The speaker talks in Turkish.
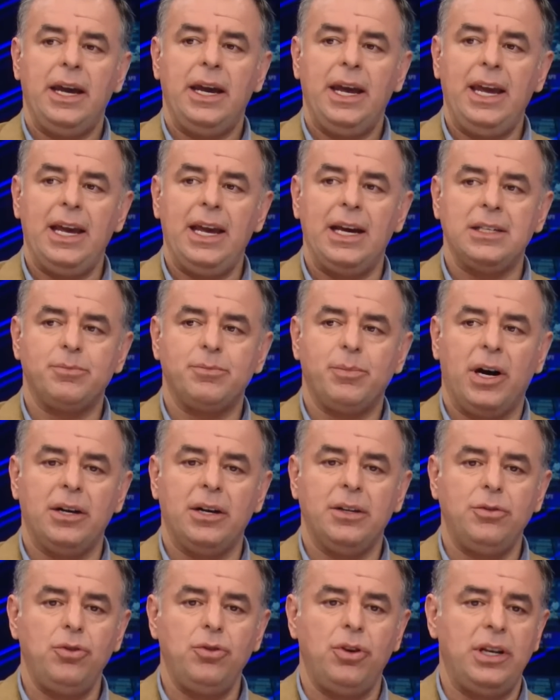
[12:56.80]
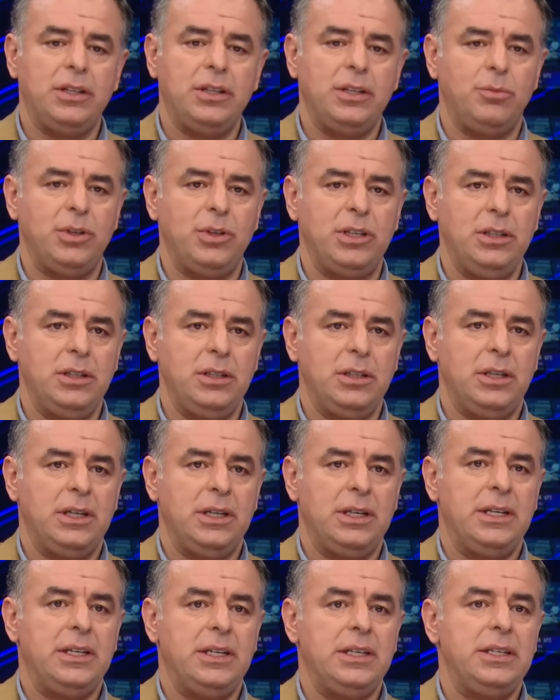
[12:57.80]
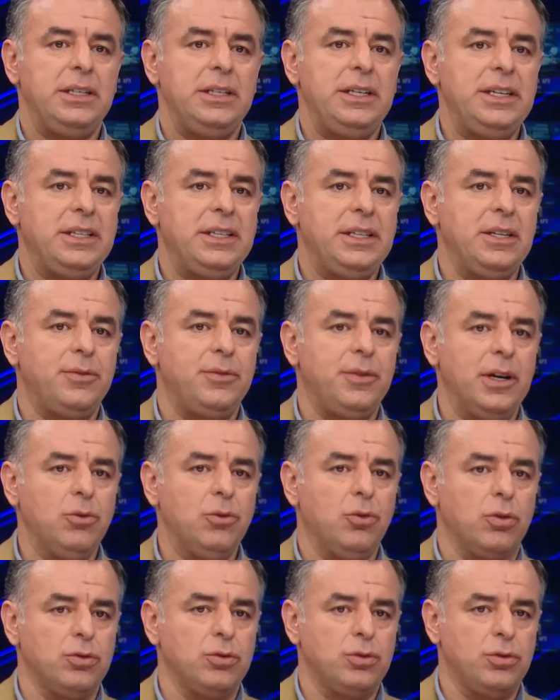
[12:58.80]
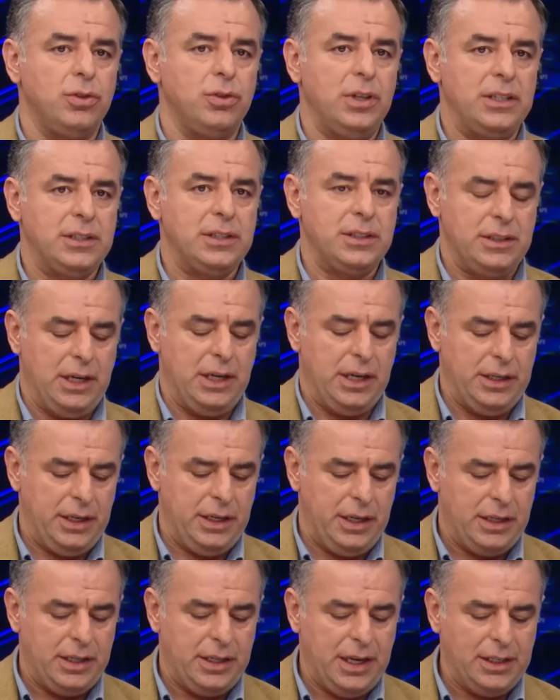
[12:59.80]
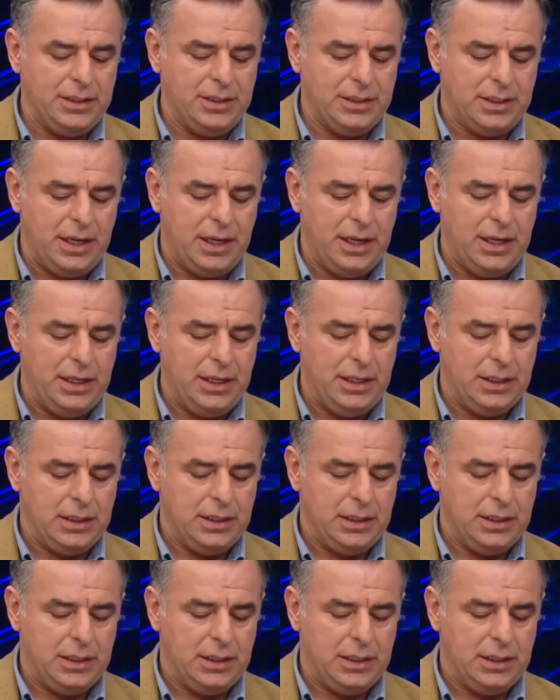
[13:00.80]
eğer parti yönetimi ittifak konusunda ısrar ederse